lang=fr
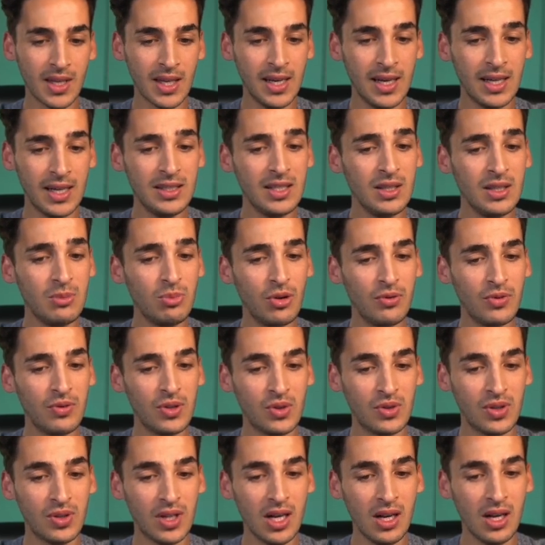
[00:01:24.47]
À titre
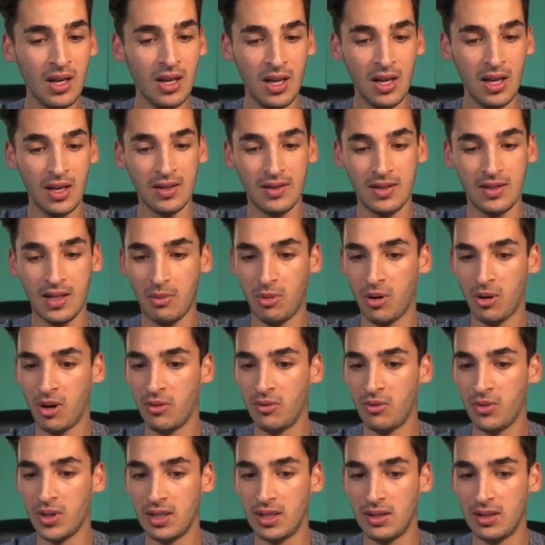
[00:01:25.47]
professionnel, c'est la première
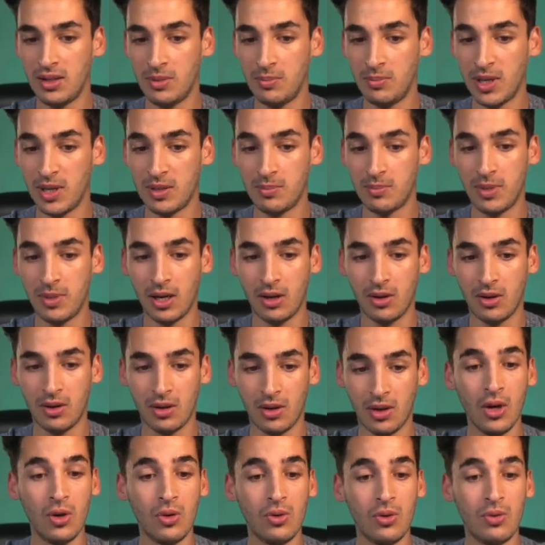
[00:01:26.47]
fois qu'il passe par euh,